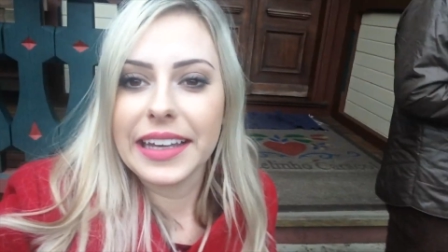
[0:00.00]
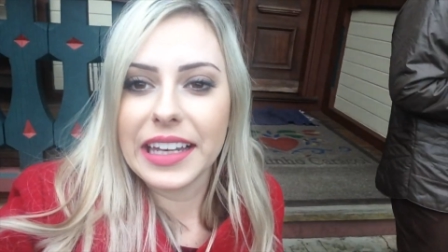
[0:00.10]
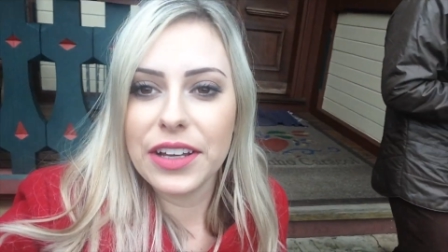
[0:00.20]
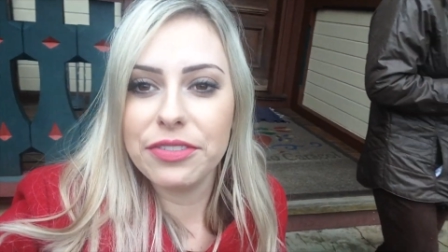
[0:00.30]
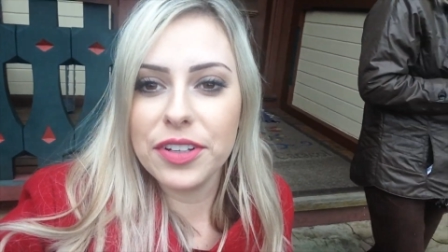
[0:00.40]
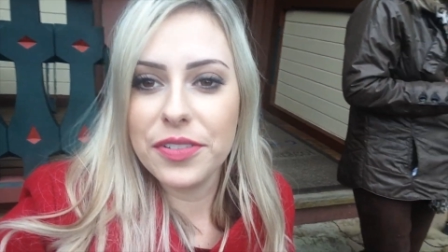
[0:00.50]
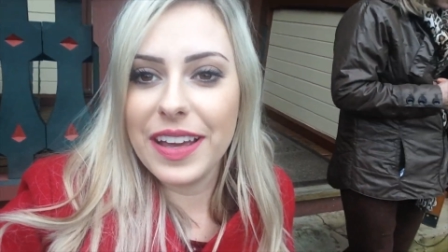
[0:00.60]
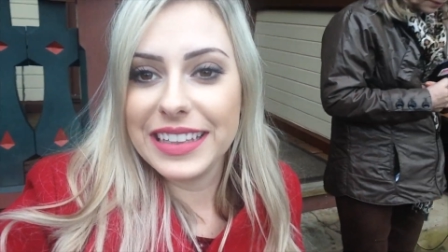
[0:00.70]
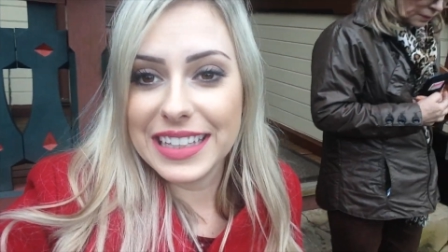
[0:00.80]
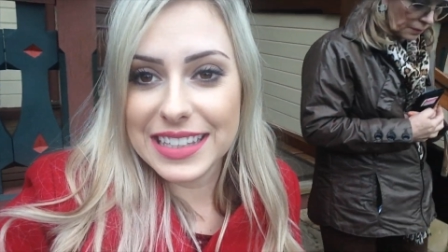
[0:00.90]
que ela foi
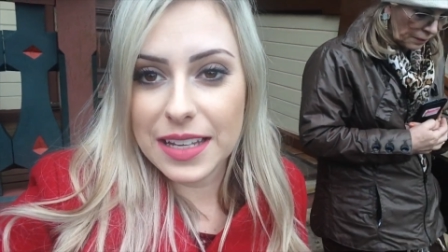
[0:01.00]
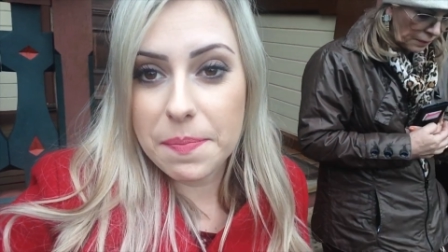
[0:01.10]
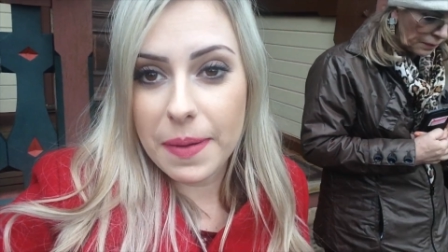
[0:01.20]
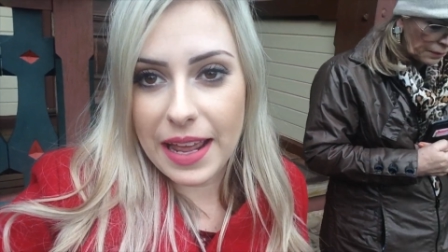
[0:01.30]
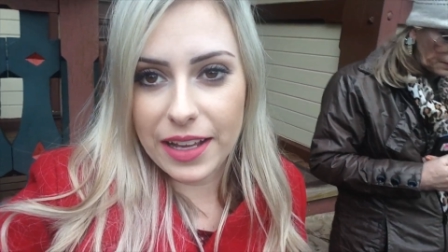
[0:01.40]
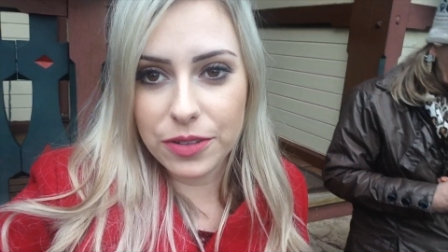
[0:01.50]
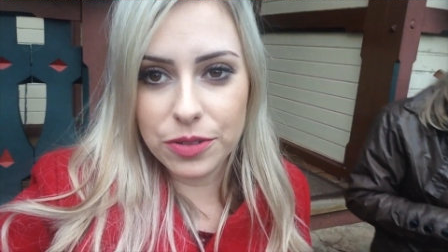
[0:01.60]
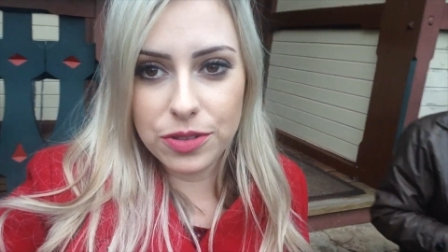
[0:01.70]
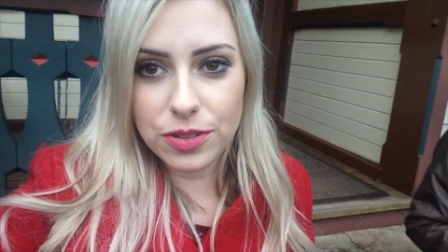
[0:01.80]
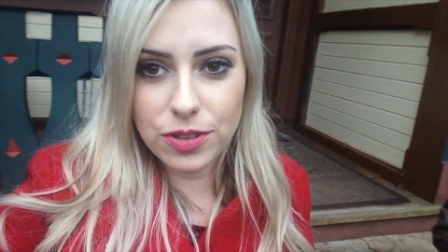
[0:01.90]
feita sem
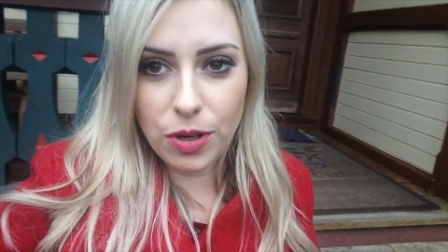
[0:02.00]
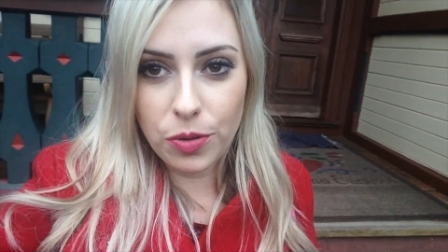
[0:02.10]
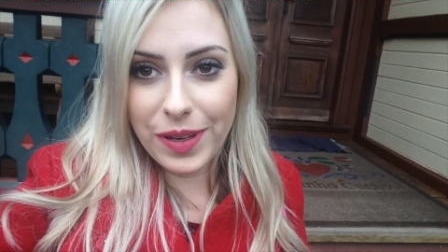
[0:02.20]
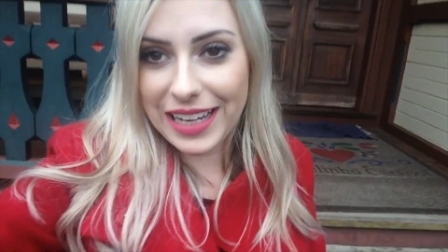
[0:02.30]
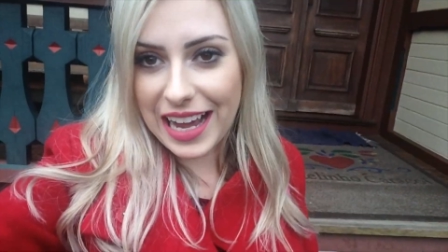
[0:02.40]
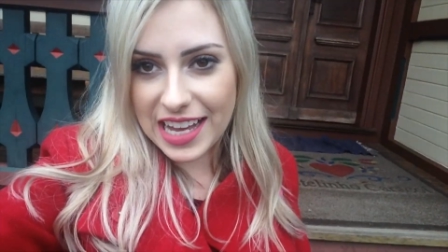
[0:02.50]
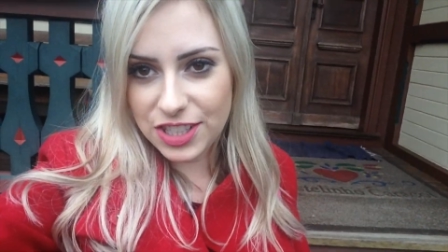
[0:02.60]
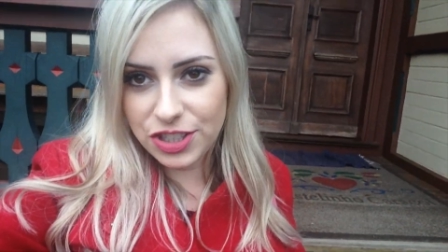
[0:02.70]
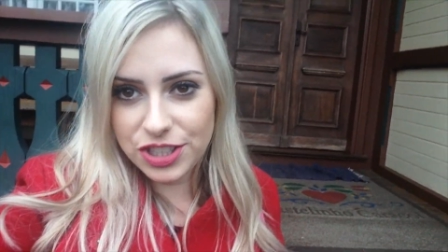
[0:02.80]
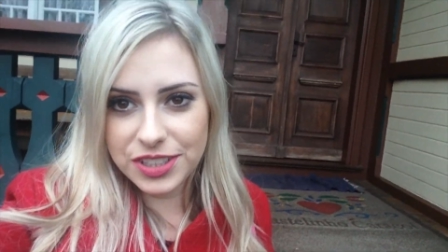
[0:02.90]
pregos, só com
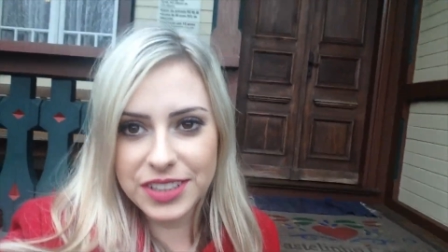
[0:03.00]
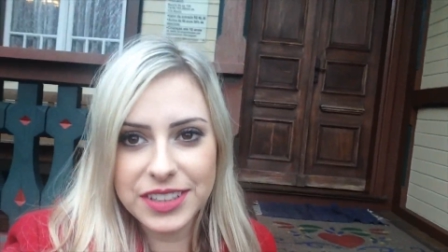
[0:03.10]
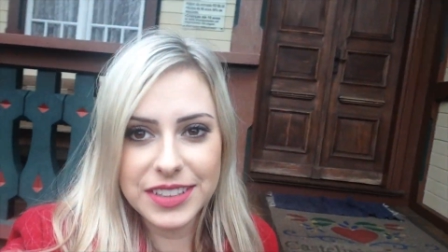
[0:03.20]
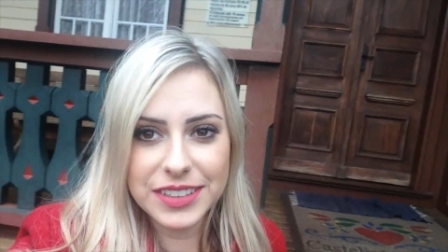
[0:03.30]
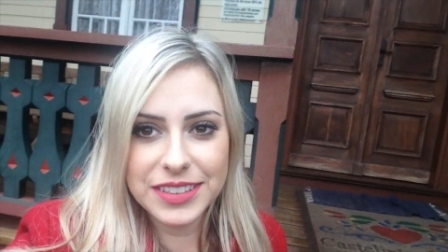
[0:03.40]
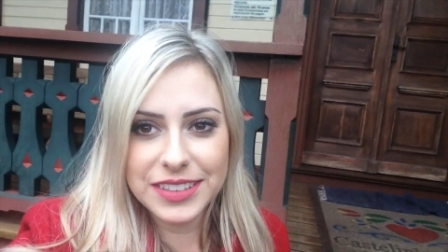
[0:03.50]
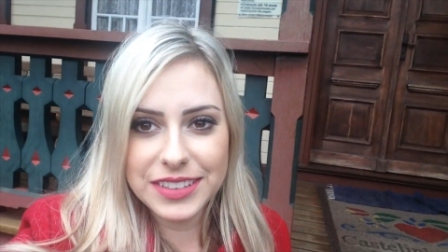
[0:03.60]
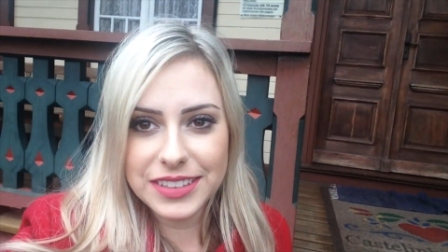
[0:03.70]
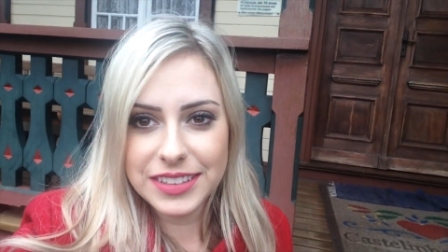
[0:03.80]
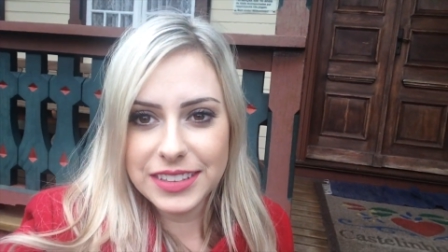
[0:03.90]
encaixe. Mentira, amor,
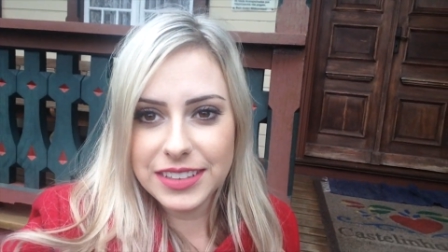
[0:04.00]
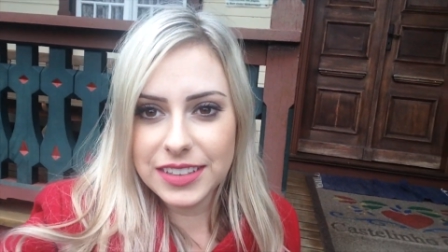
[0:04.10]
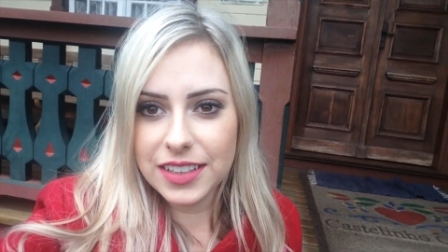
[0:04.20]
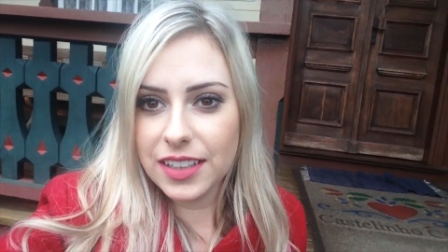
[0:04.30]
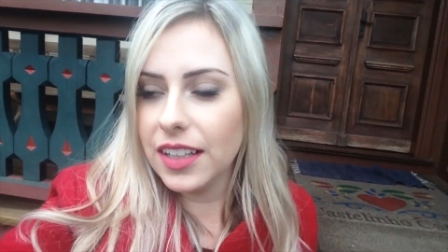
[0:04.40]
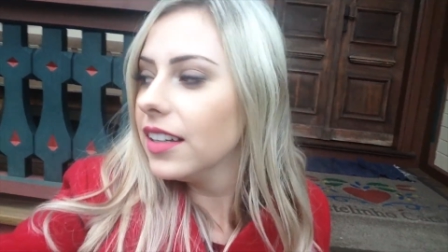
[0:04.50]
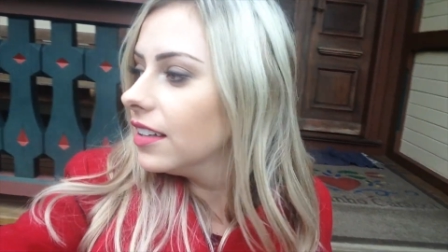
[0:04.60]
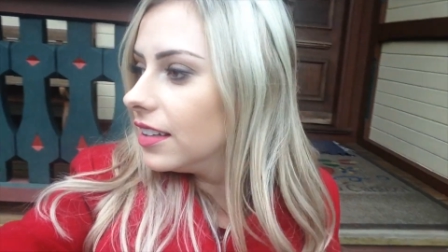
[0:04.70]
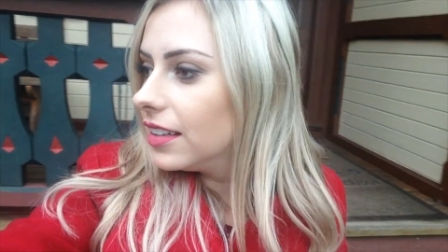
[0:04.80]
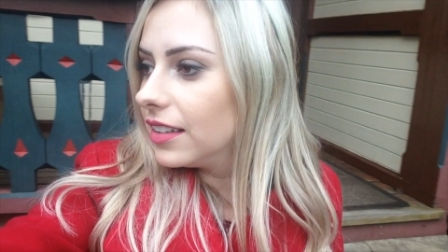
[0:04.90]
tá cheio de prego aqui.
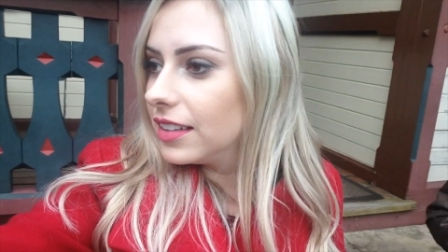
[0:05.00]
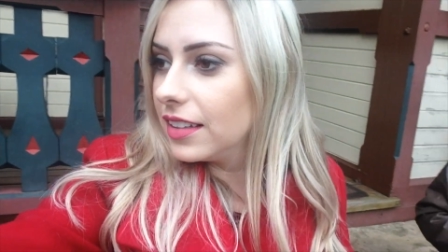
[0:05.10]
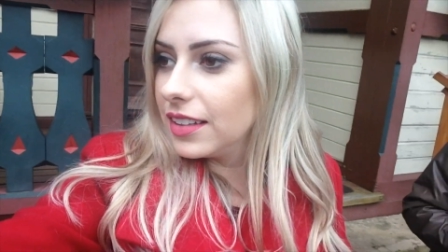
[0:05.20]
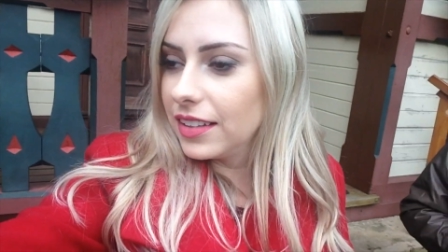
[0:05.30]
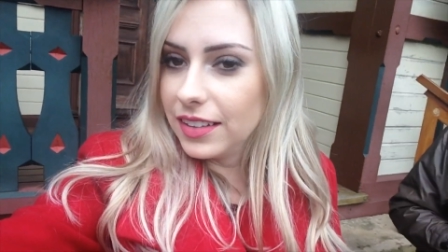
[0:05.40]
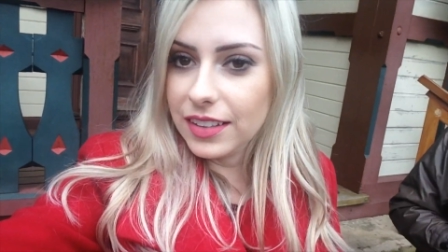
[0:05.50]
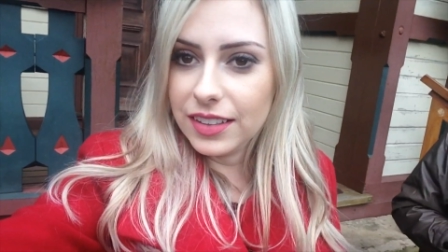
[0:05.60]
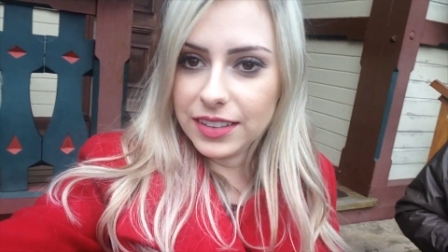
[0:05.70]
Não, é, é